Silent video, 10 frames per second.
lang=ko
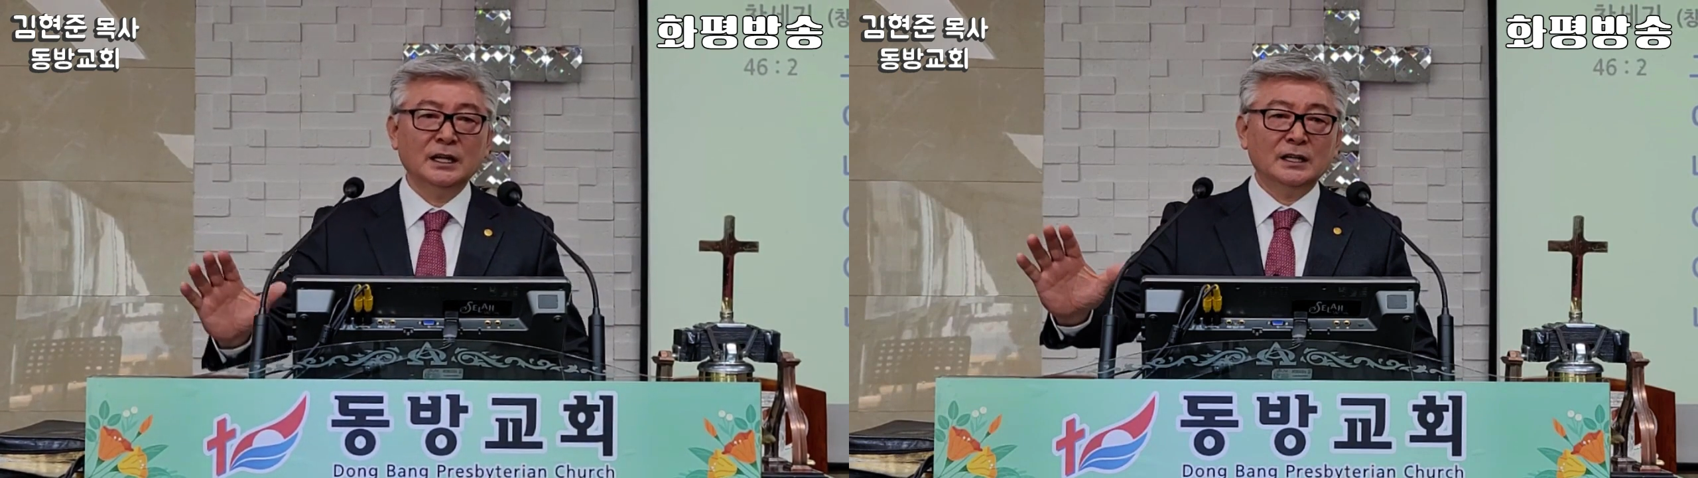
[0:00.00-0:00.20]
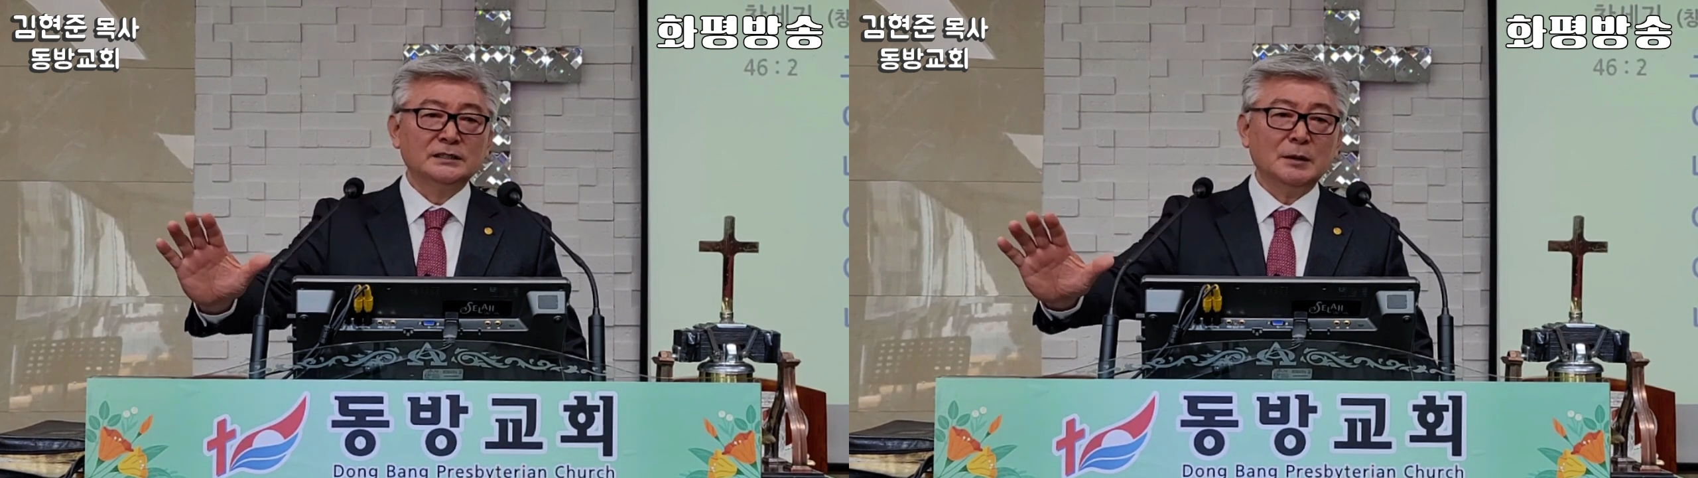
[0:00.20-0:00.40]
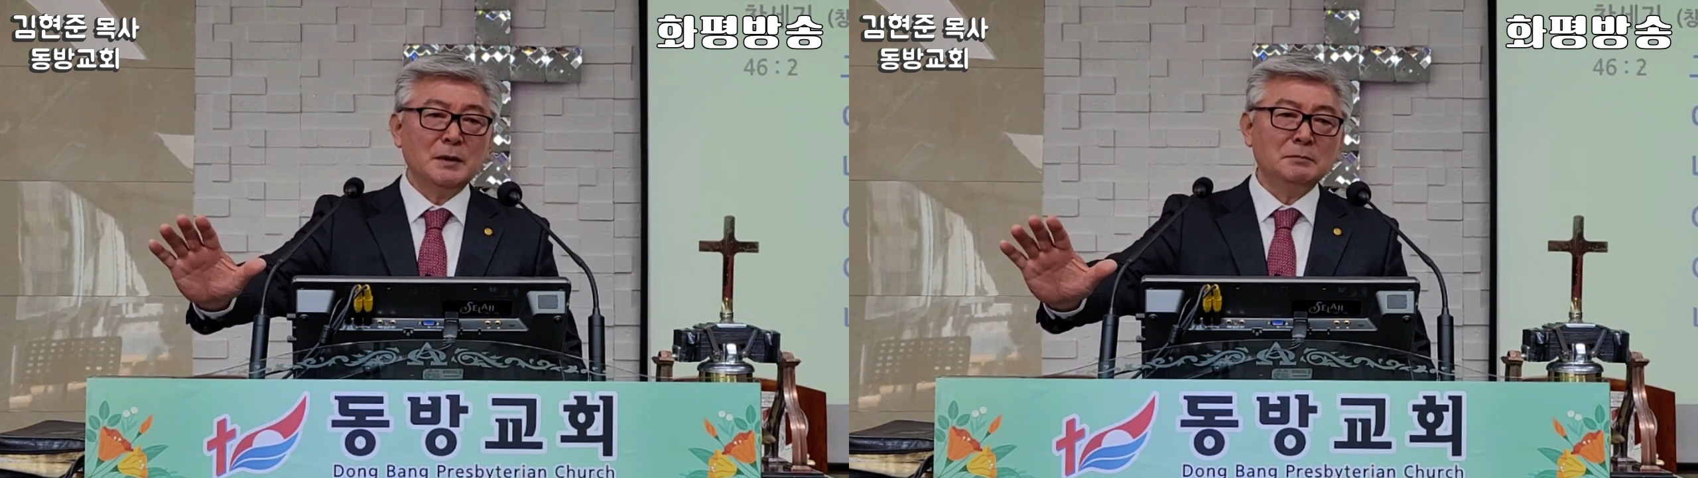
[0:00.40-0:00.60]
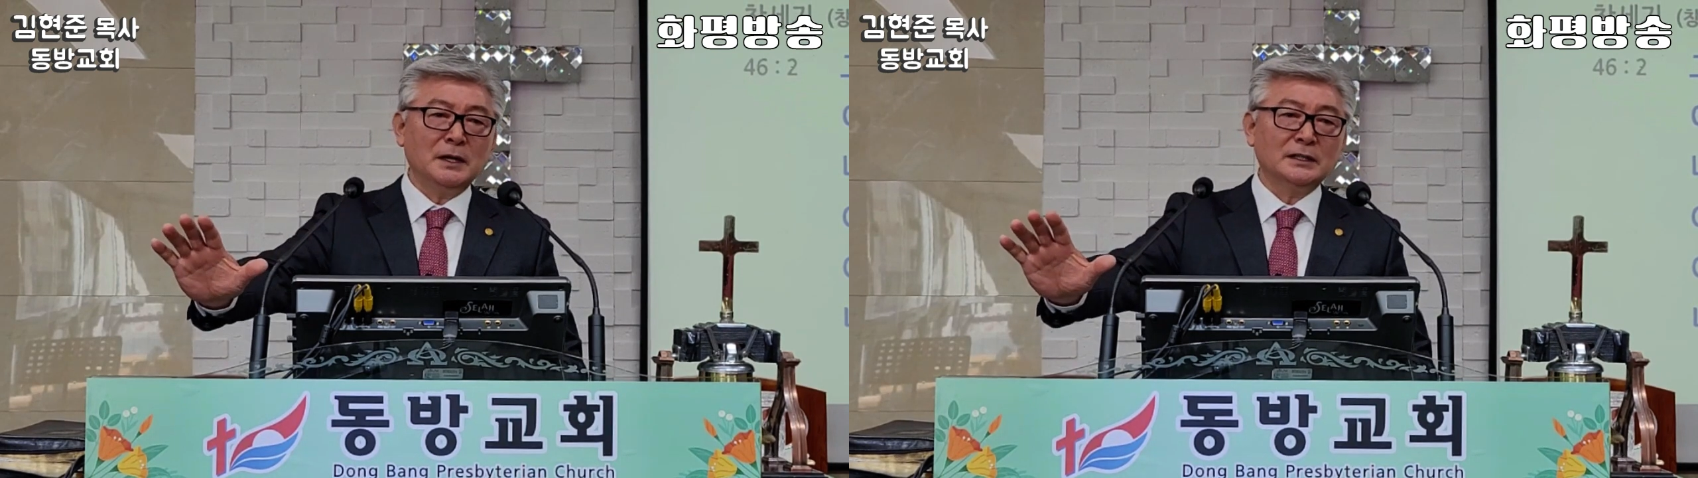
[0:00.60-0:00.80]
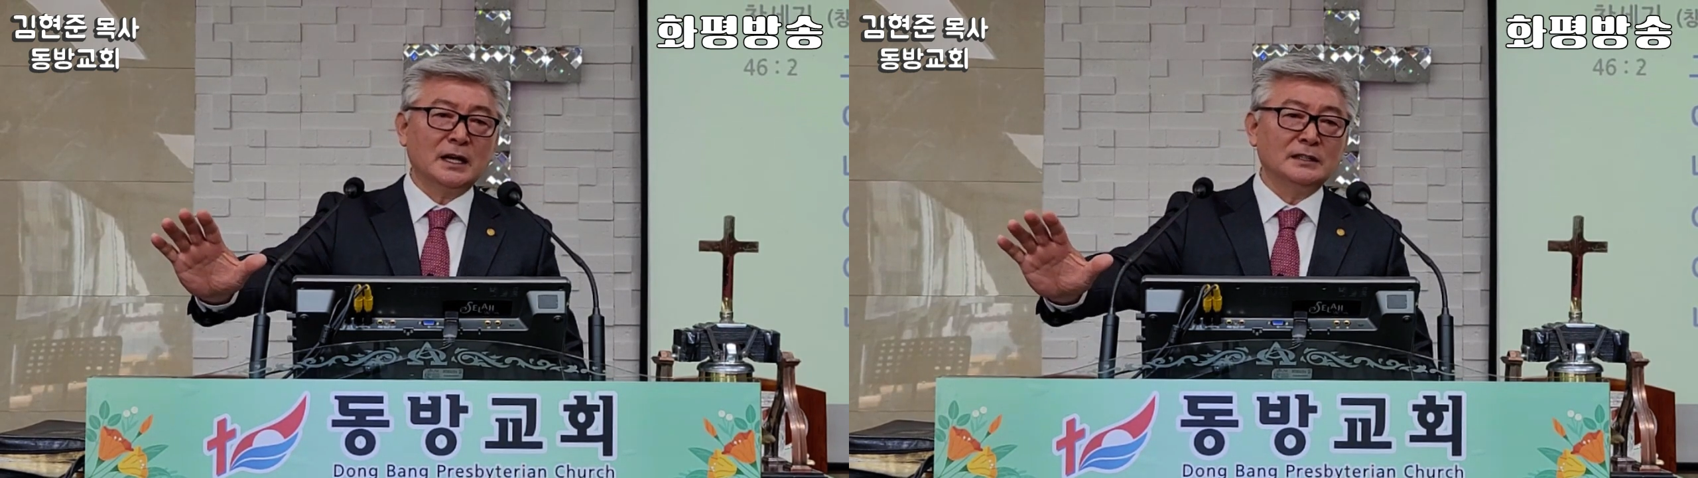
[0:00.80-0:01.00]

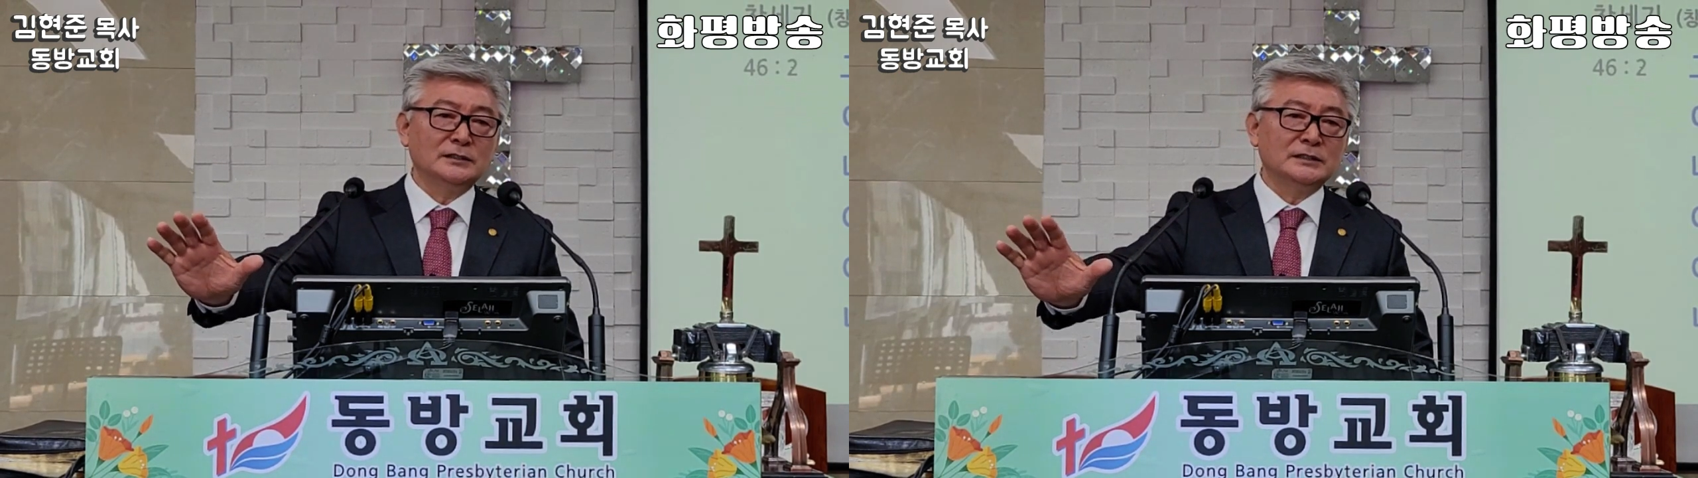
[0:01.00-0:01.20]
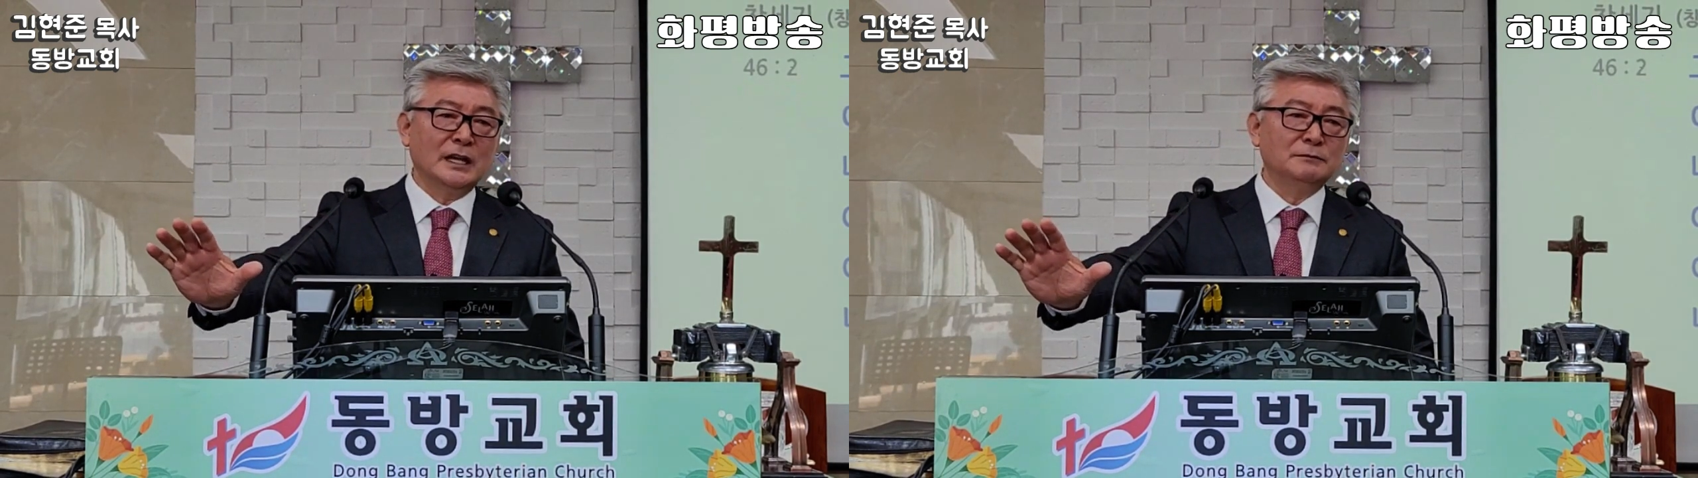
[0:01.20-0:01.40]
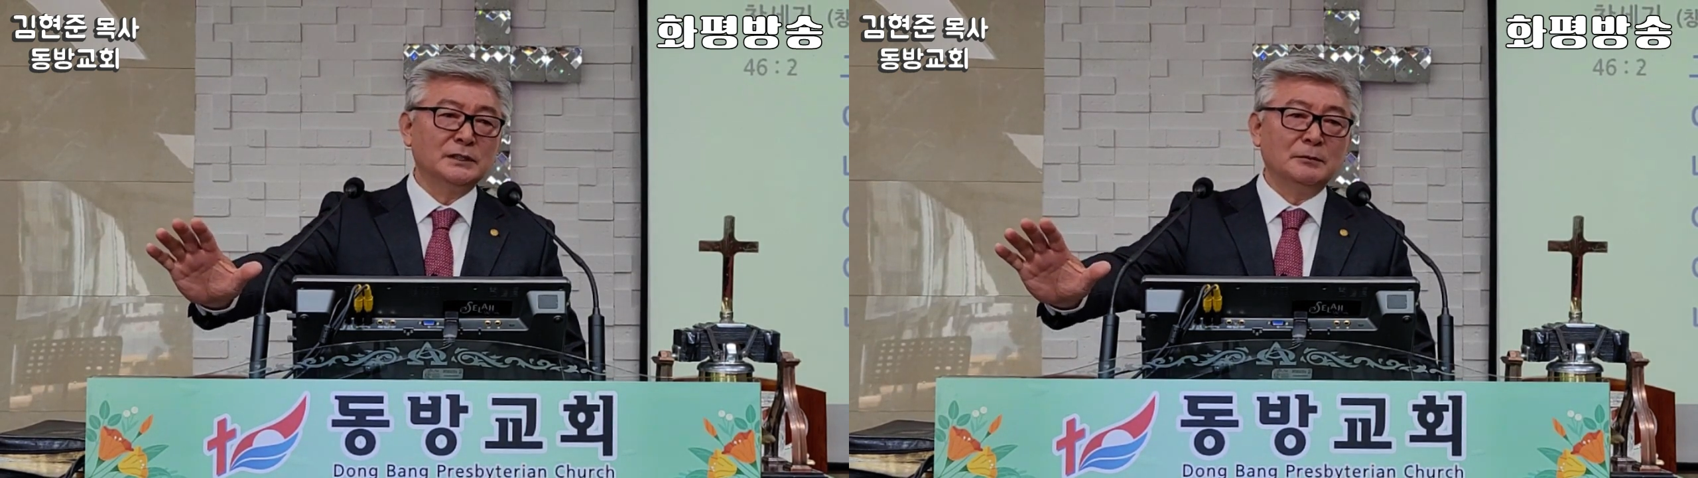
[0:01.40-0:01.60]
새벽마다 가져 대문